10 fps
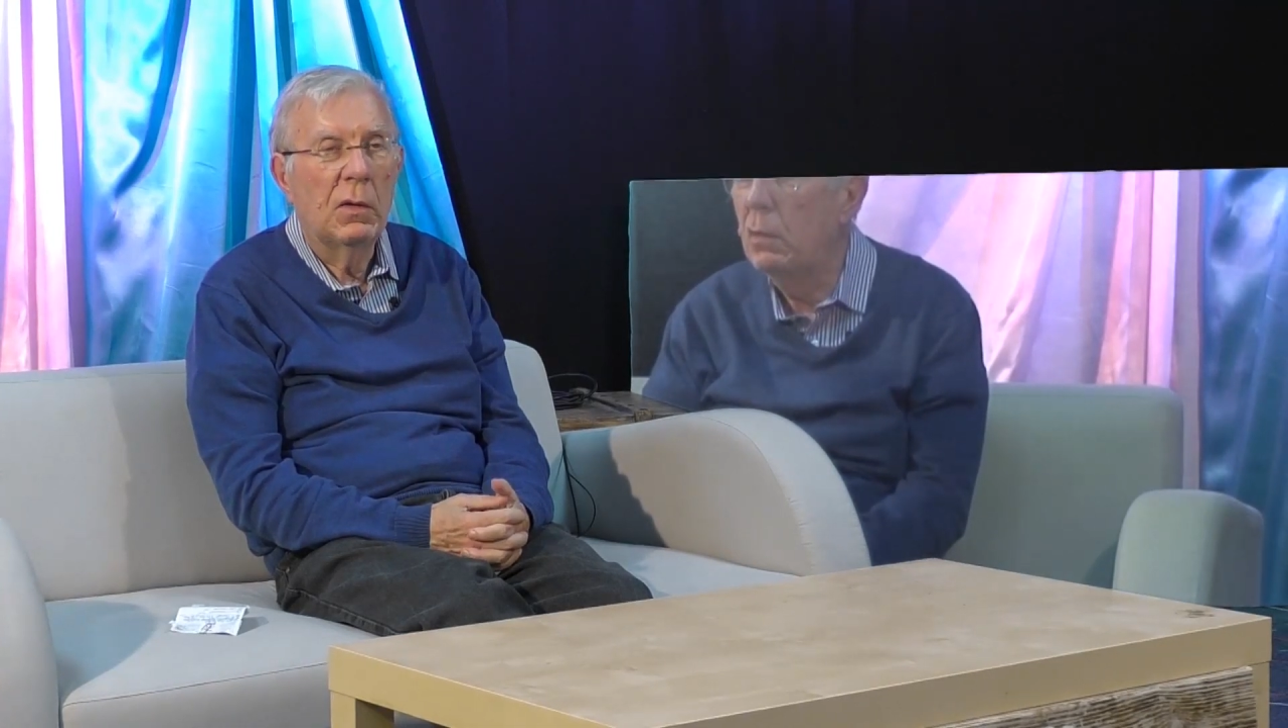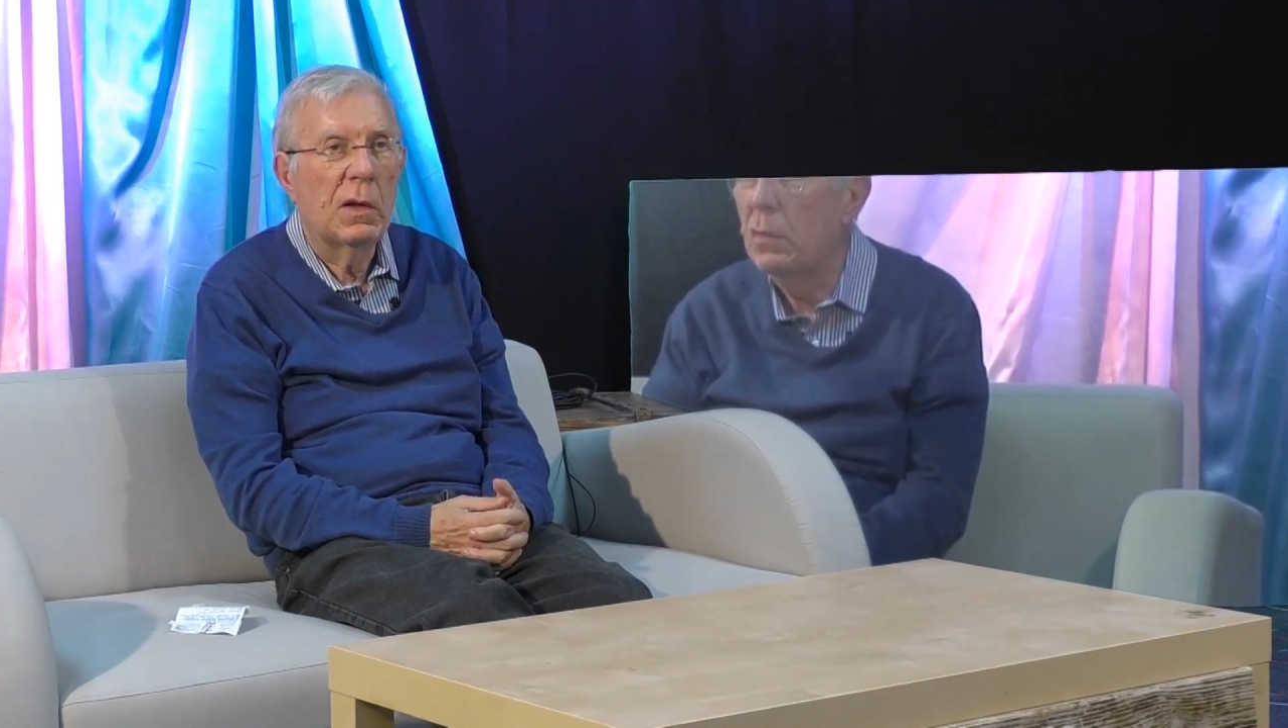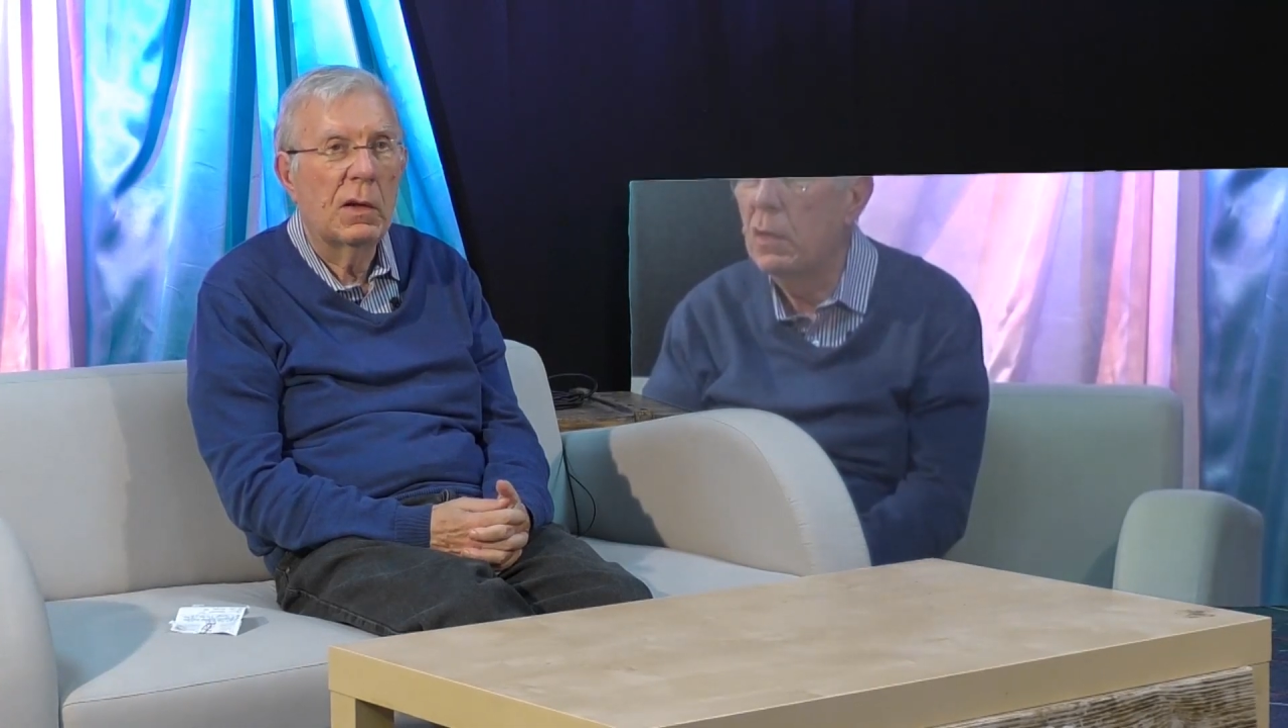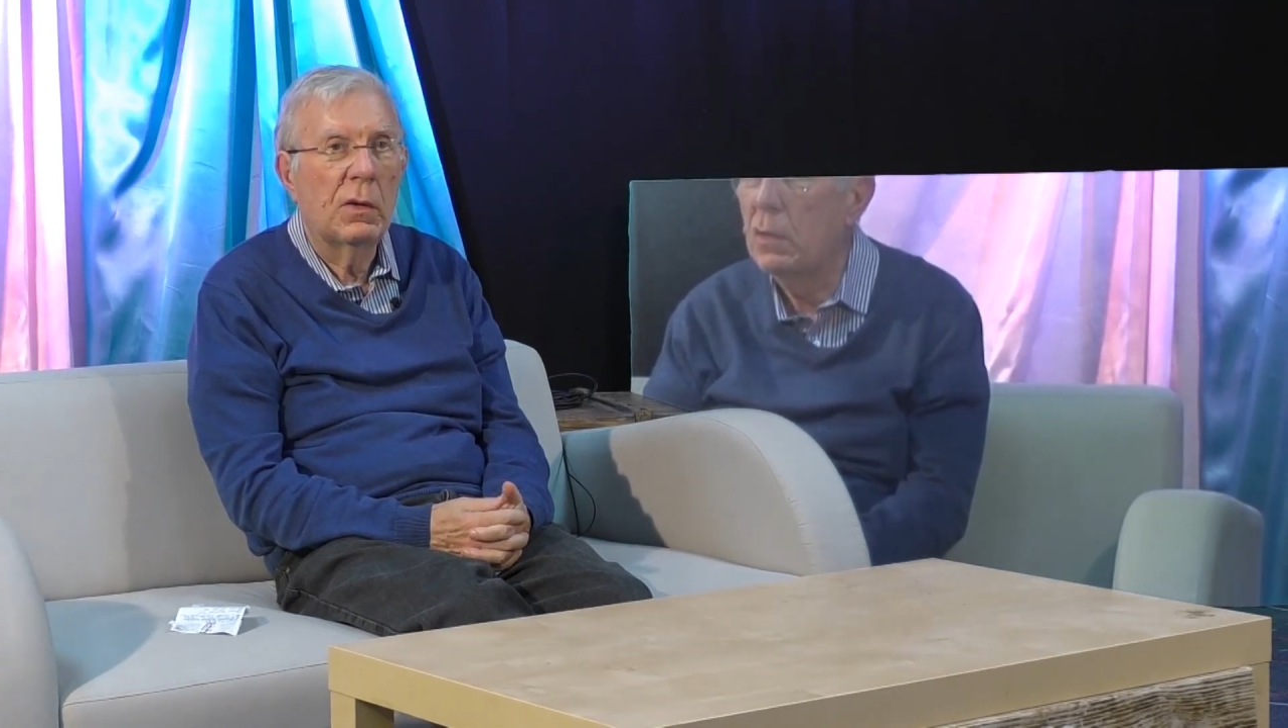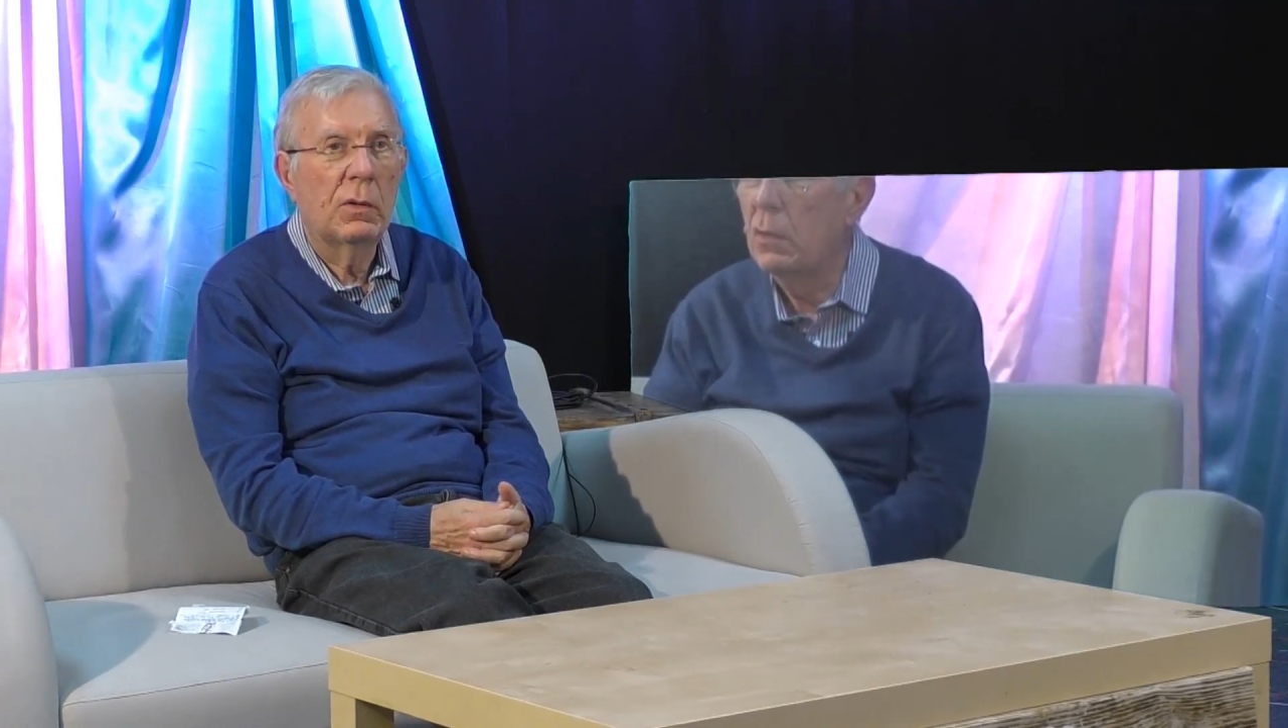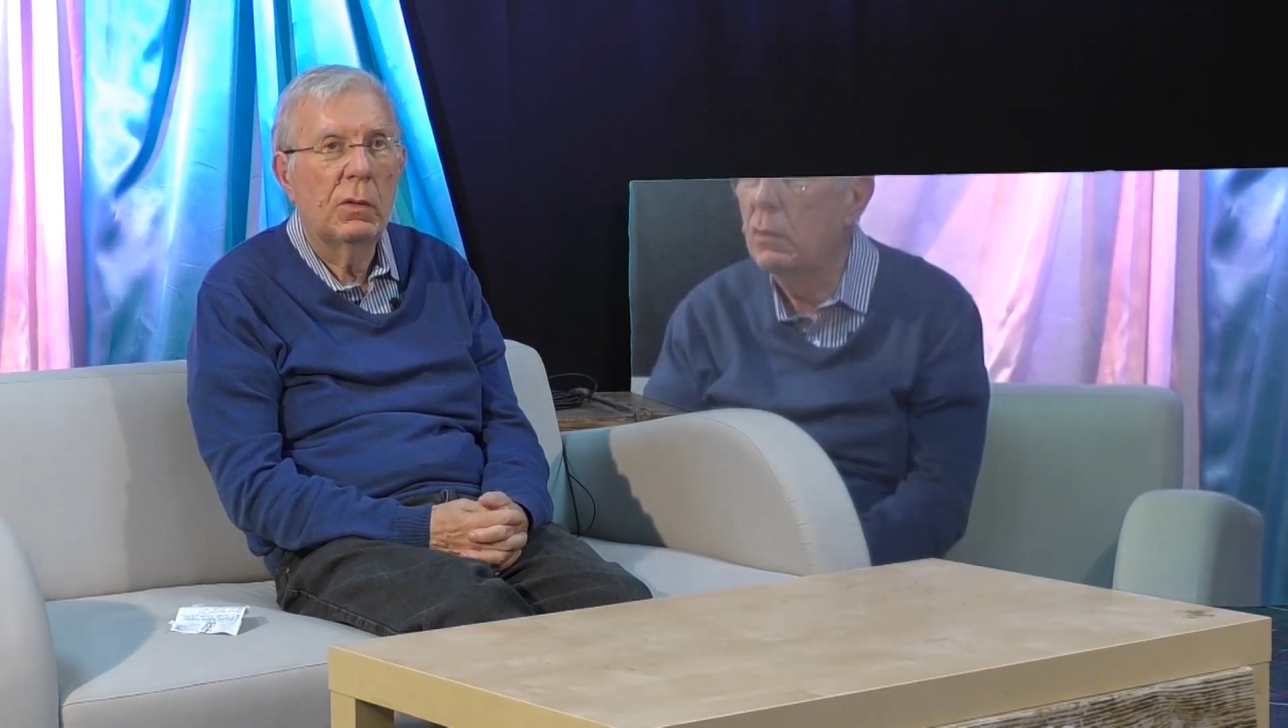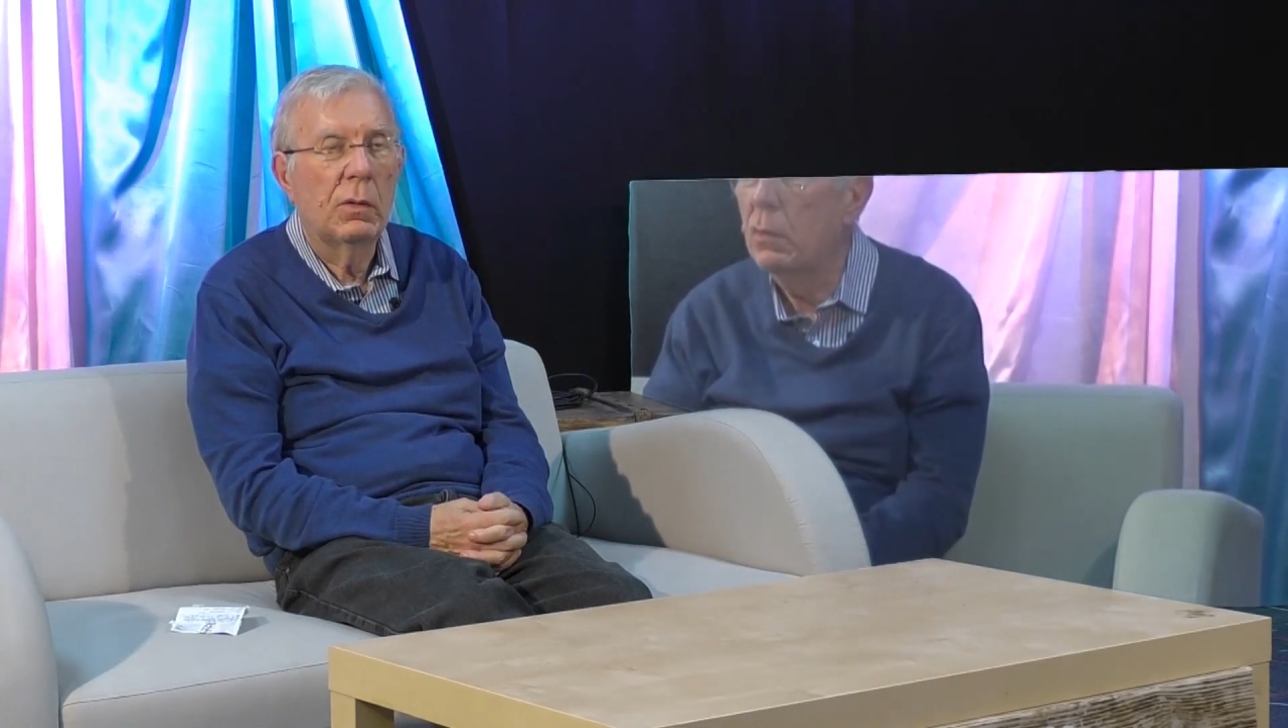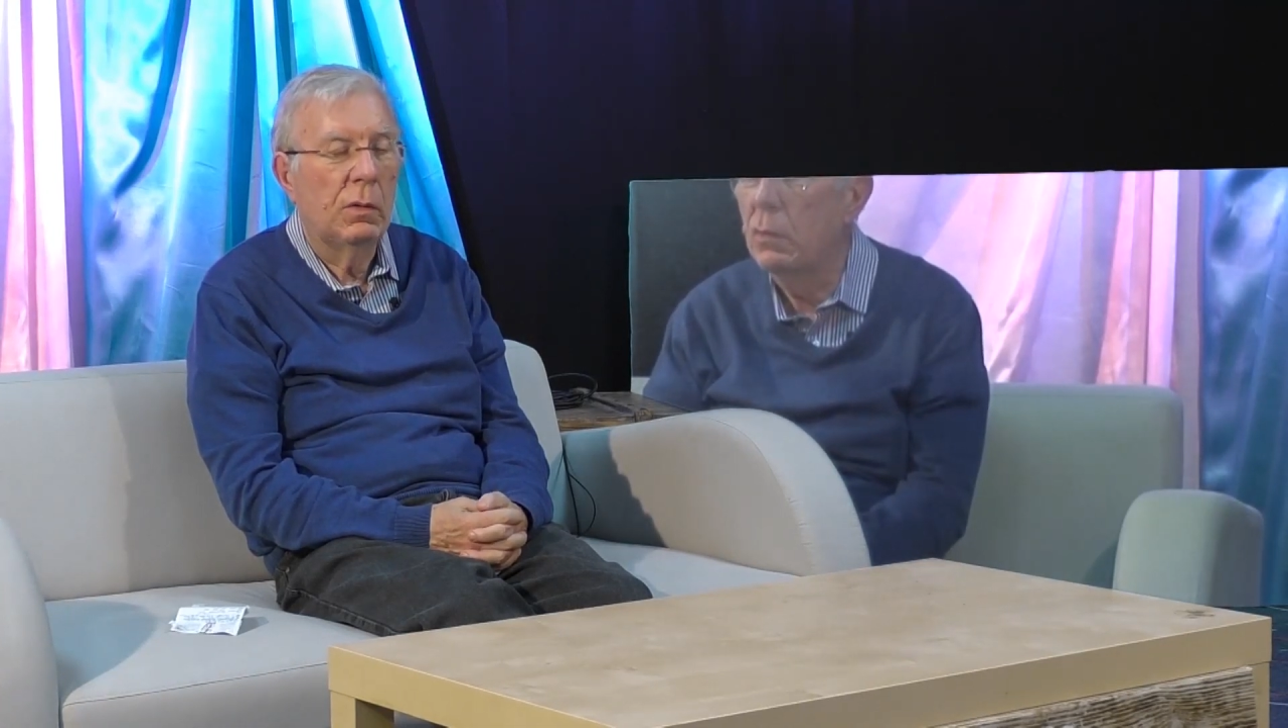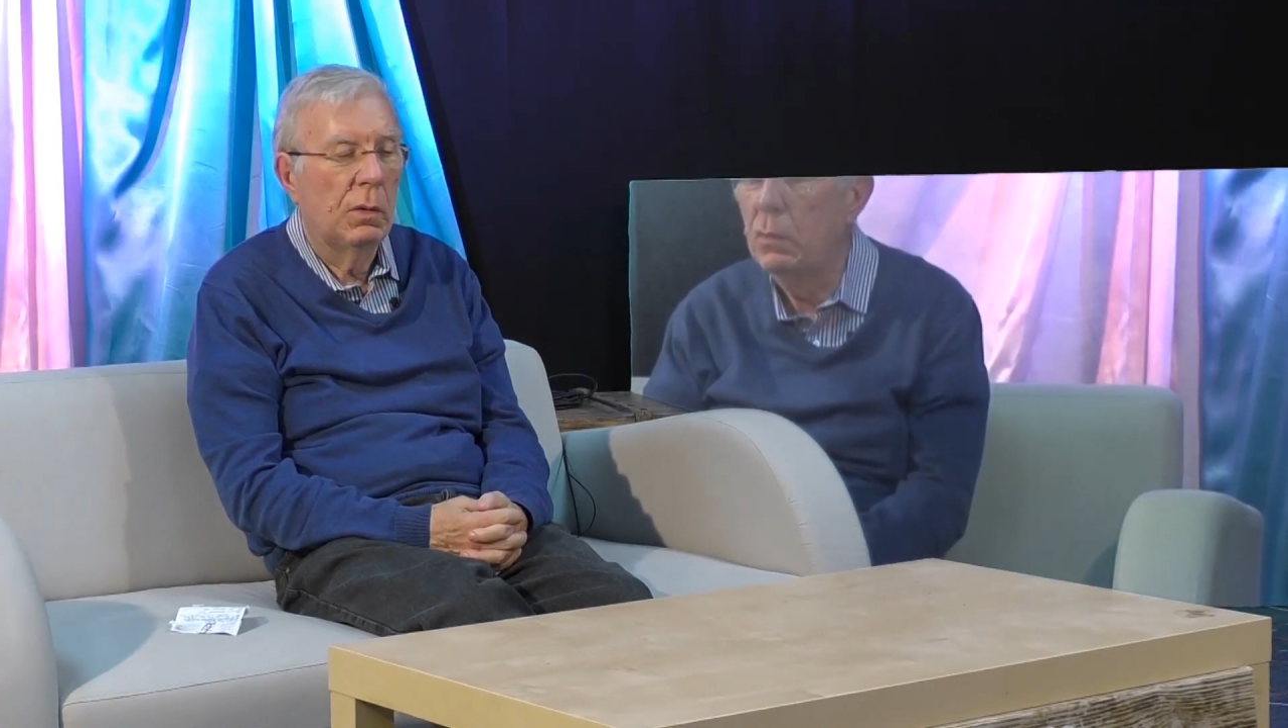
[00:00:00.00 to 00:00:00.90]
dans un centre